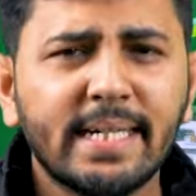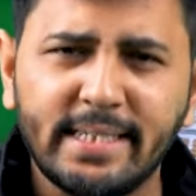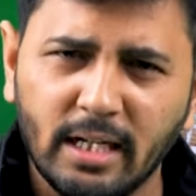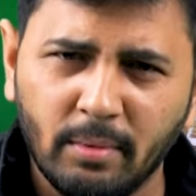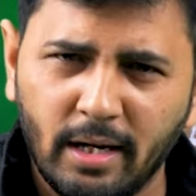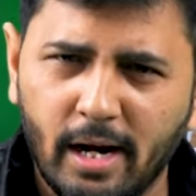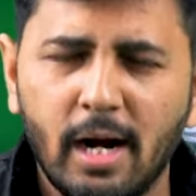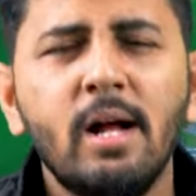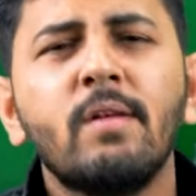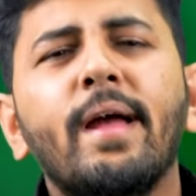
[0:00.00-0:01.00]
रिटर्न
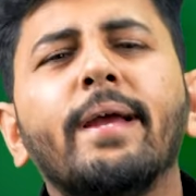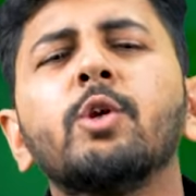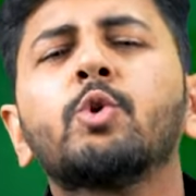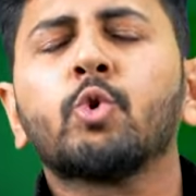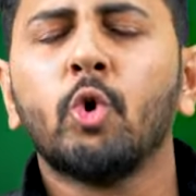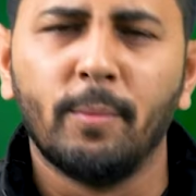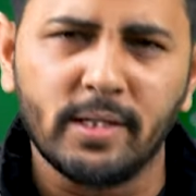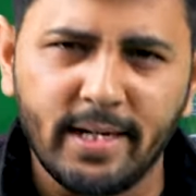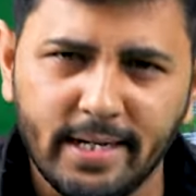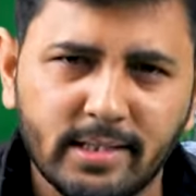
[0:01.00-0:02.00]
मिलेगा थैंक यू सो
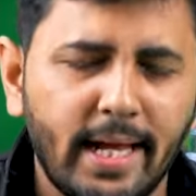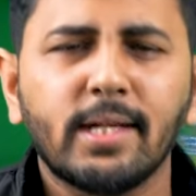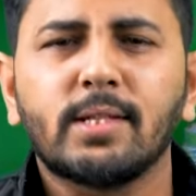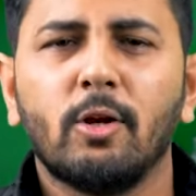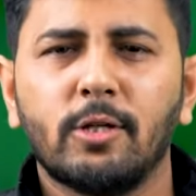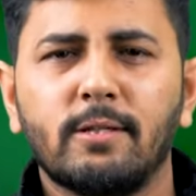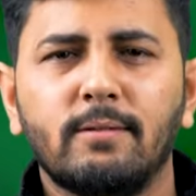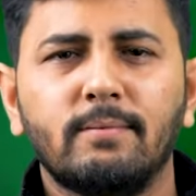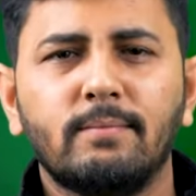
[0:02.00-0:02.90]
मच गाइज थैंक्स अलॉट